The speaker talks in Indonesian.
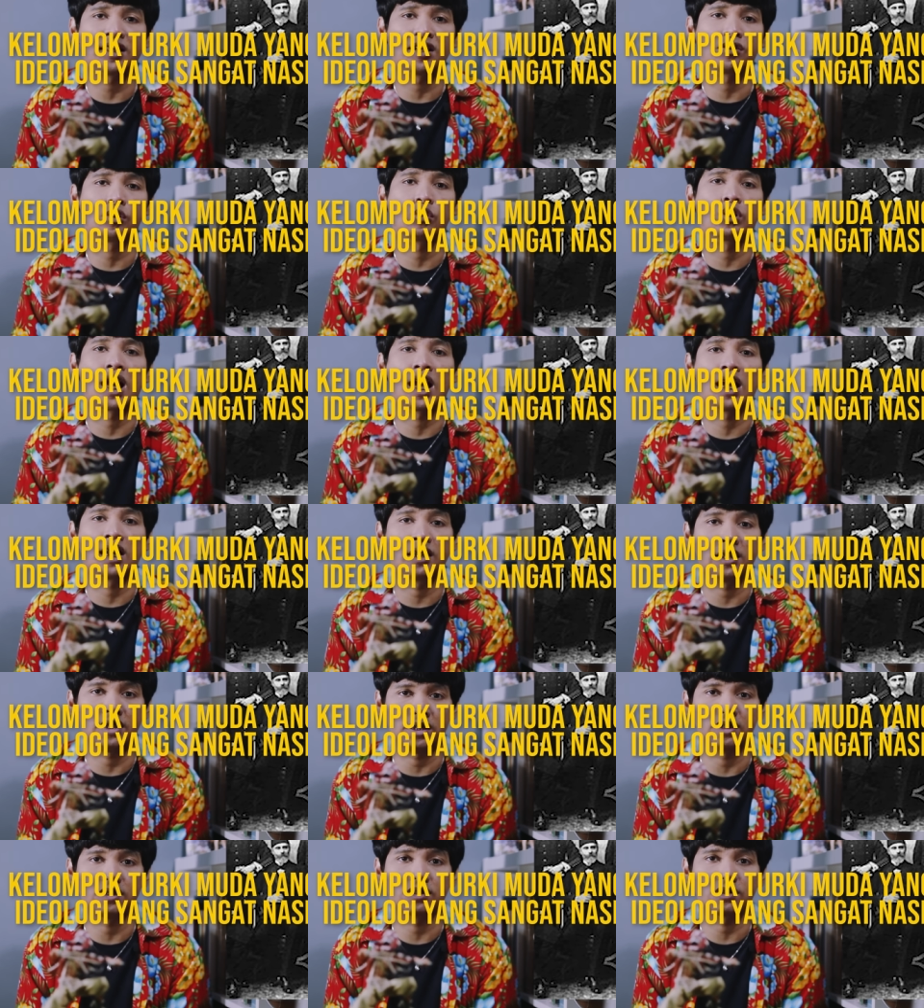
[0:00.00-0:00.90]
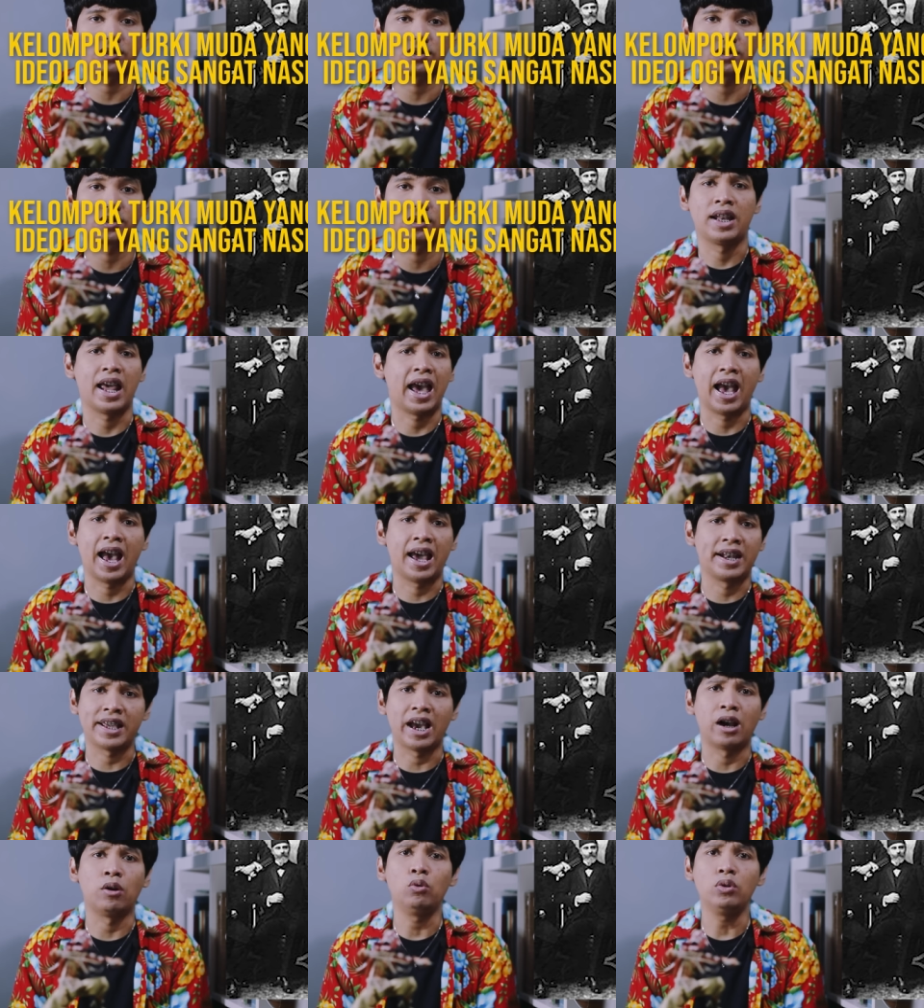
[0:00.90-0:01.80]
nasionalis.
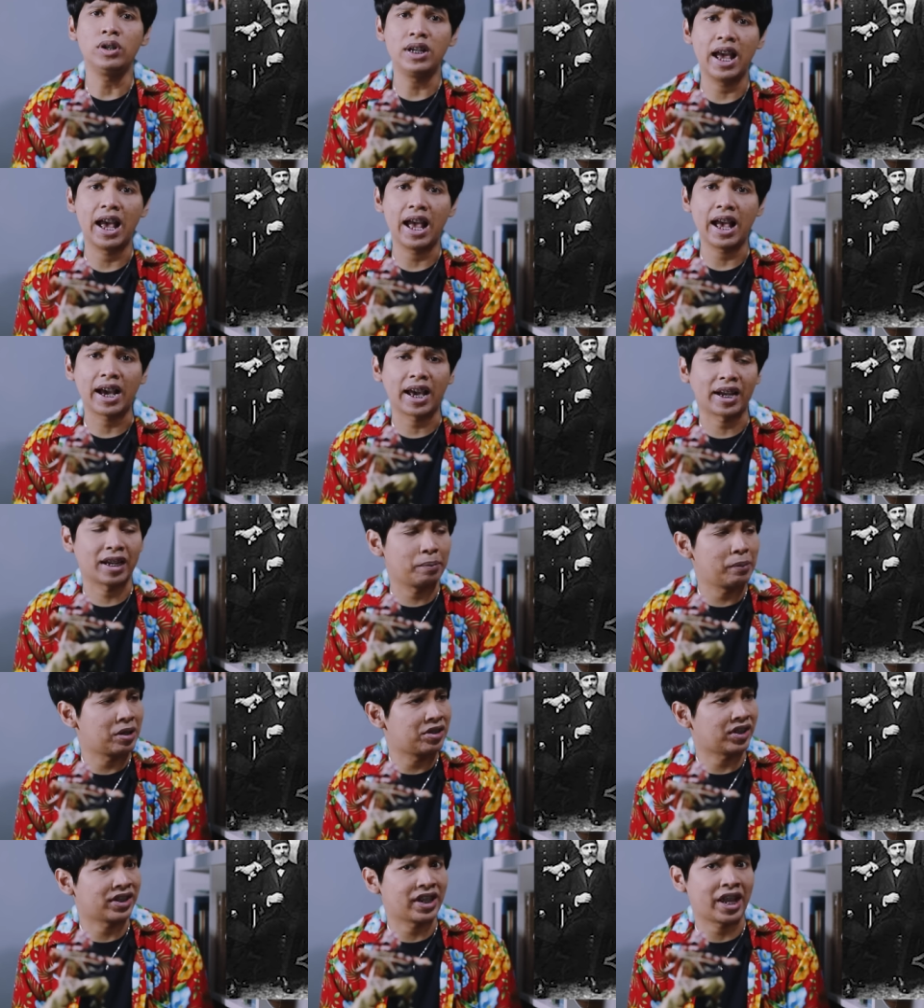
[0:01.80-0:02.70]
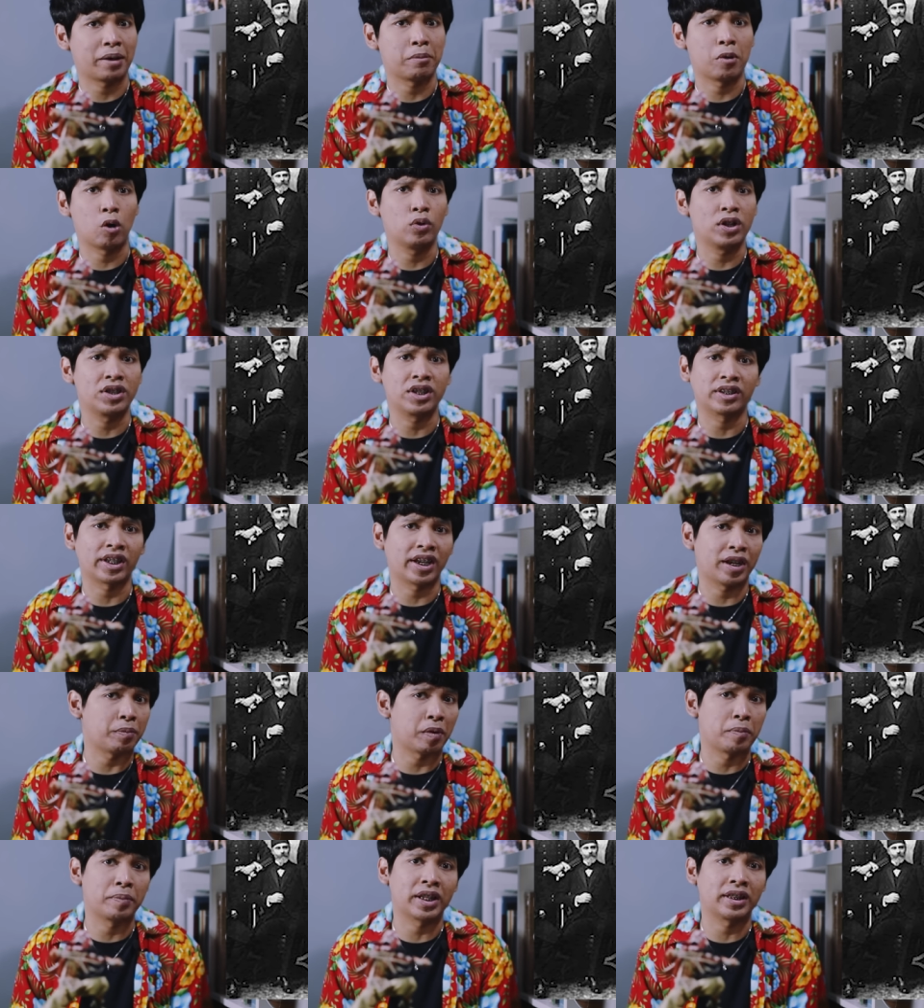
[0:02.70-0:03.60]
Dan ya udah, karena basicnya emang udah
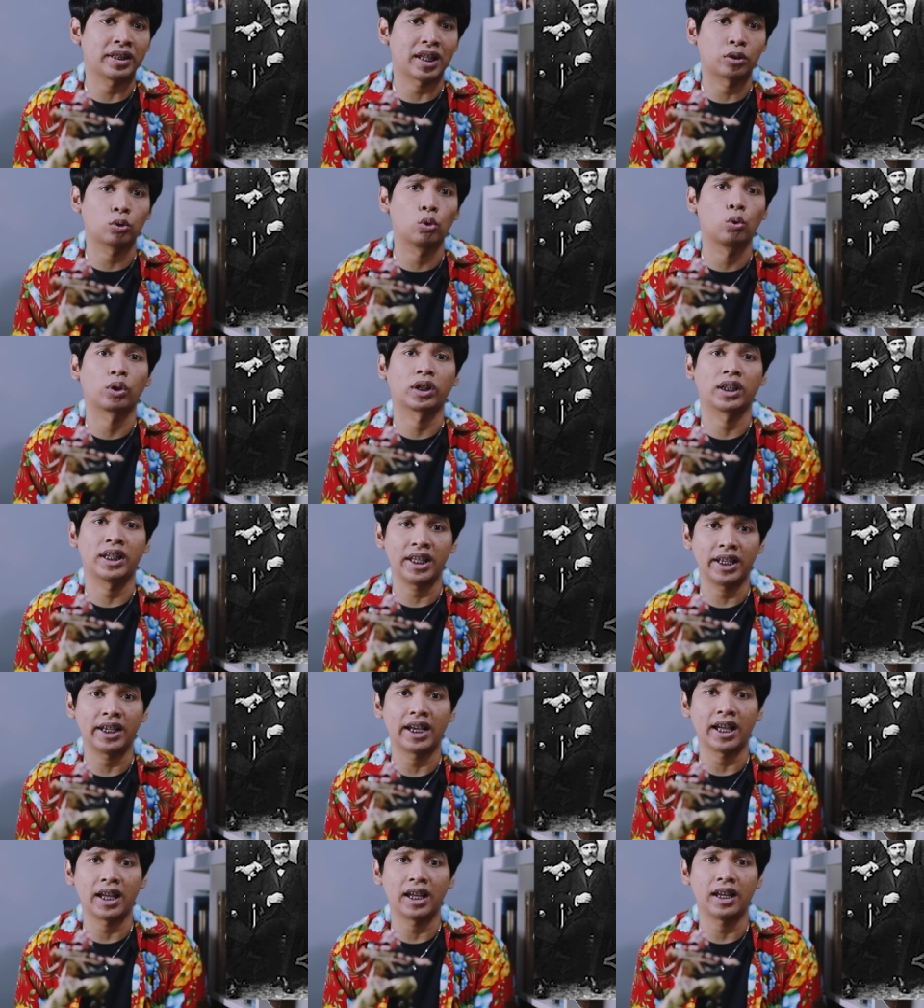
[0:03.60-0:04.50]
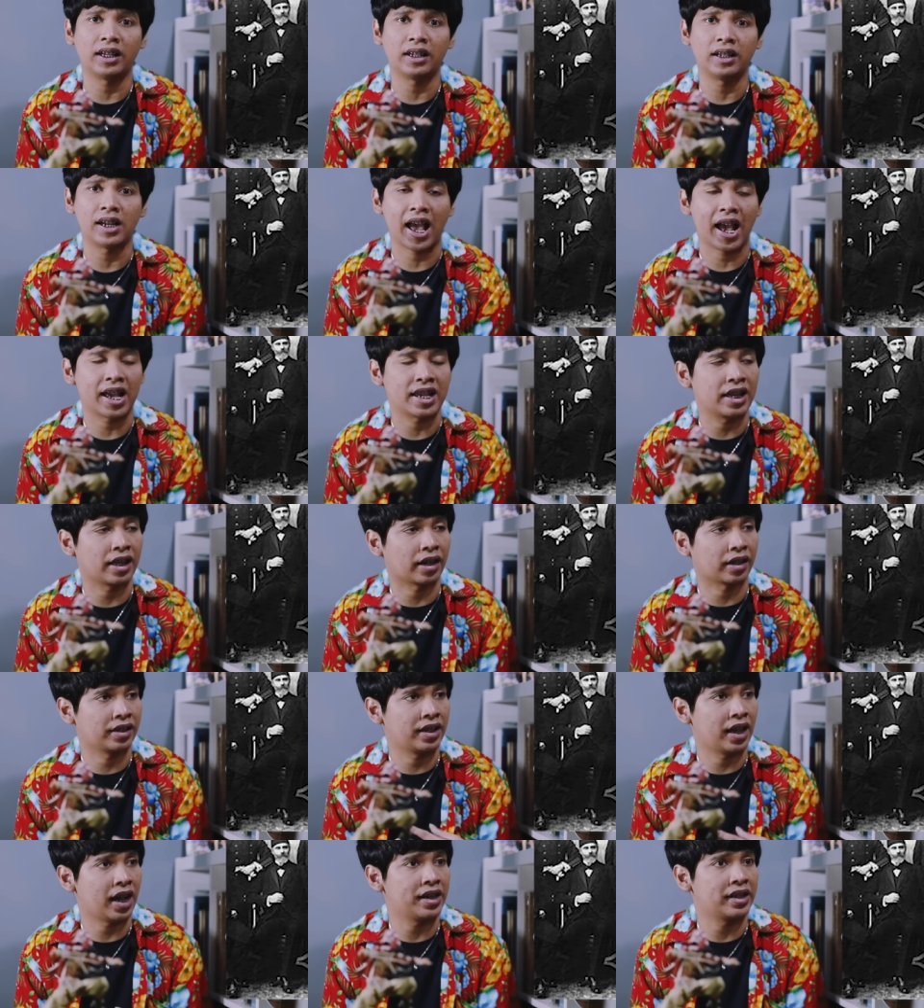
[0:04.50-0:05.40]
nyetirin pemerintah Turki kan,
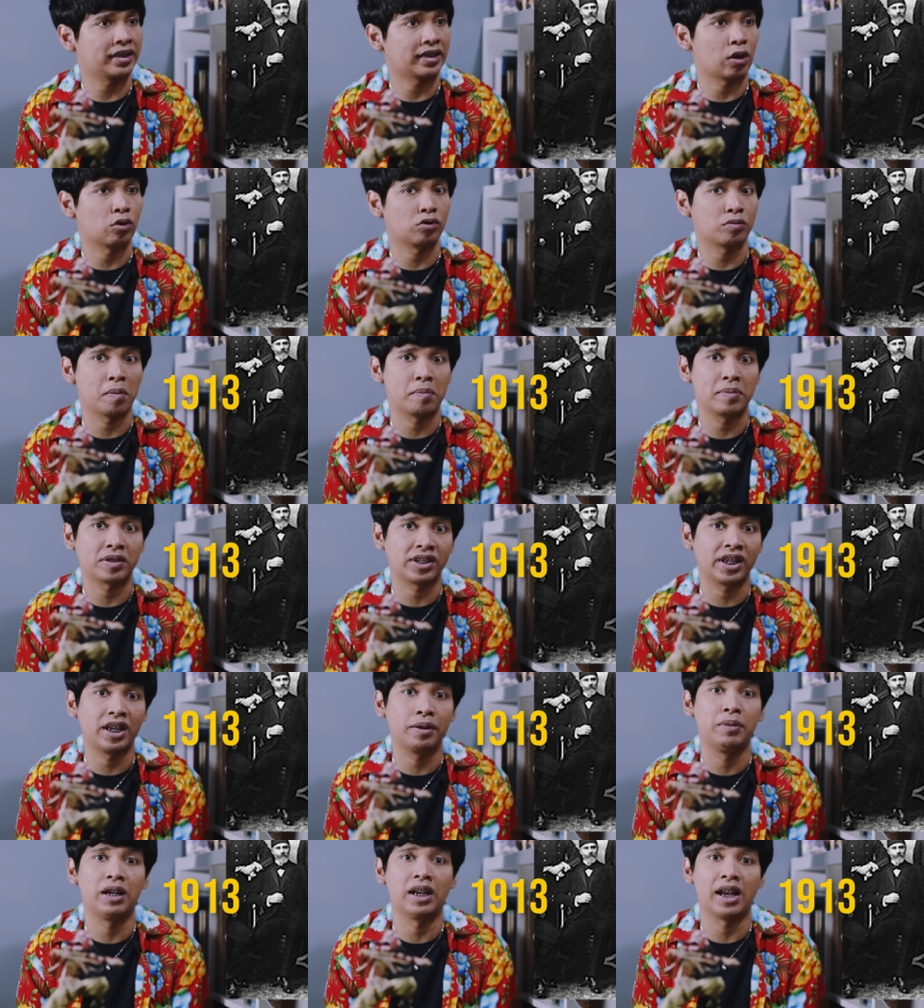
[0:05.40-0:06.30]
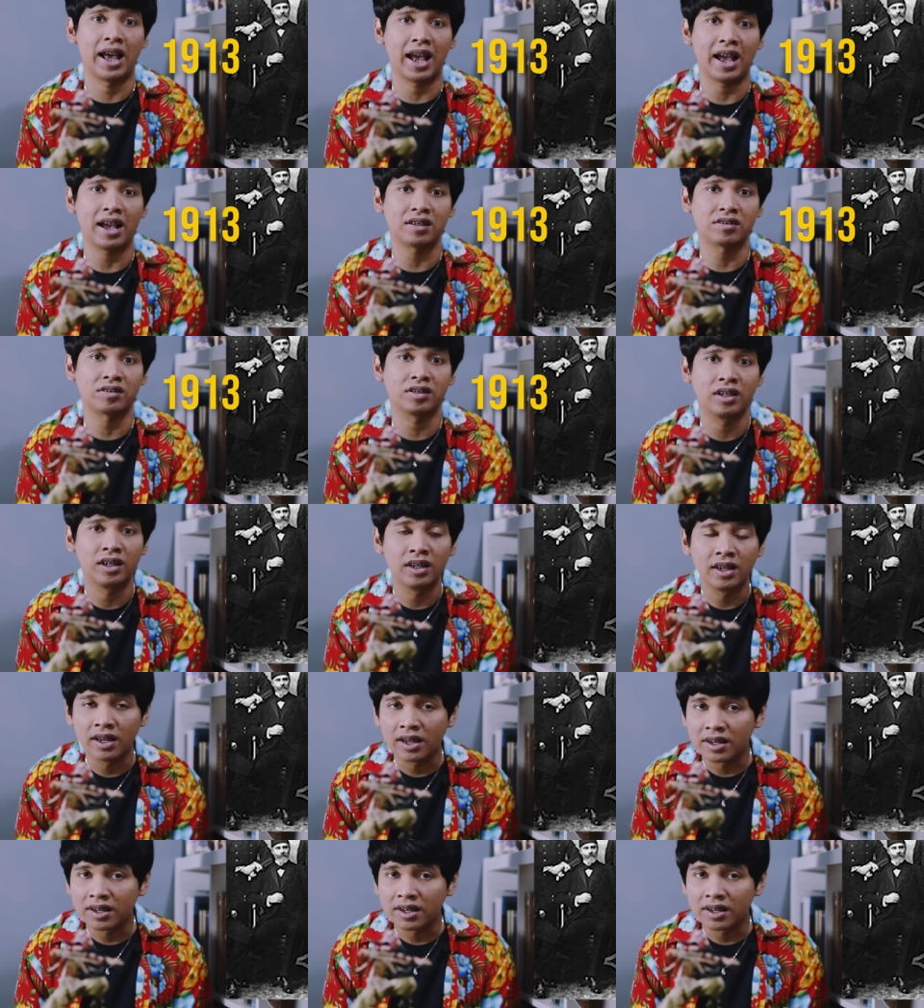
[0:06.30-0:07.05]
akhirnya di tahun 1913